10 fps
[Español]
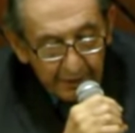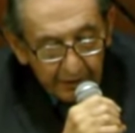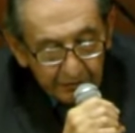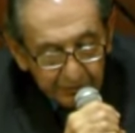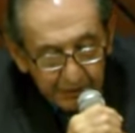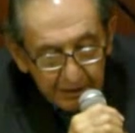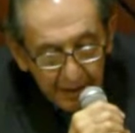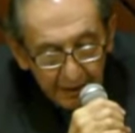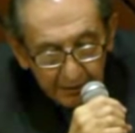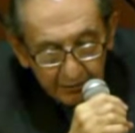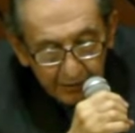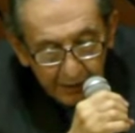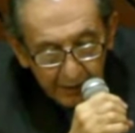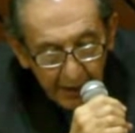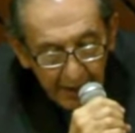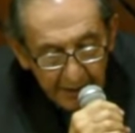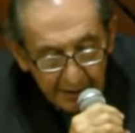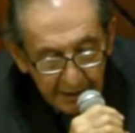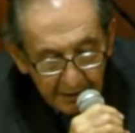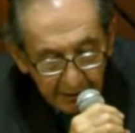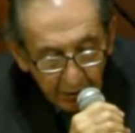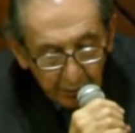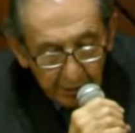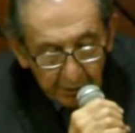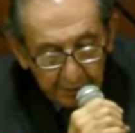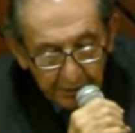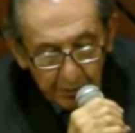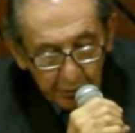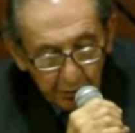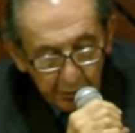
de astillarse el aire como el vidrio